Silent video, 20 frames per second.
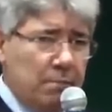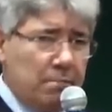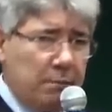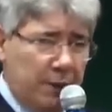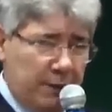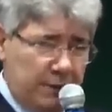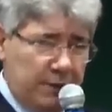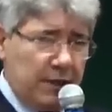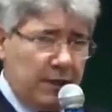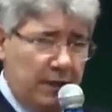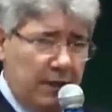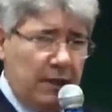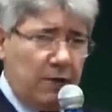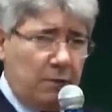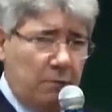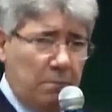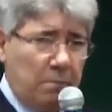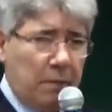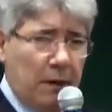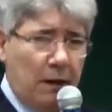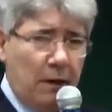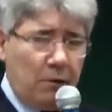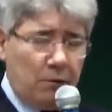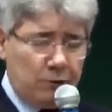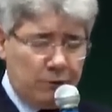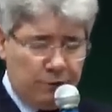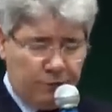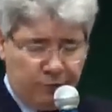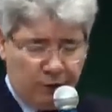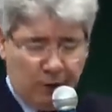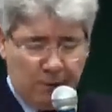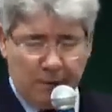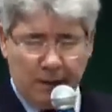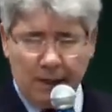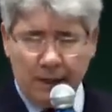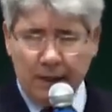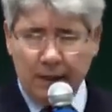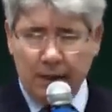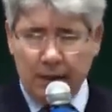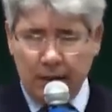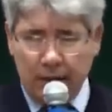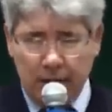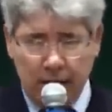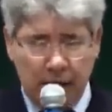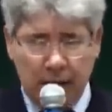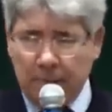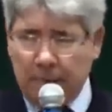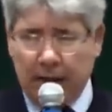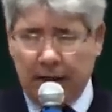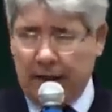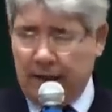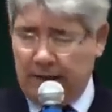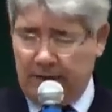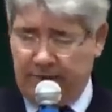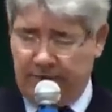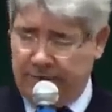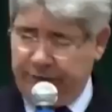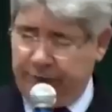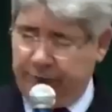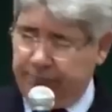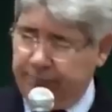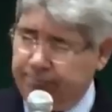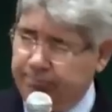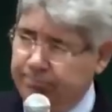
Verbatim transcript: perseguiram Paulo de forma implacável.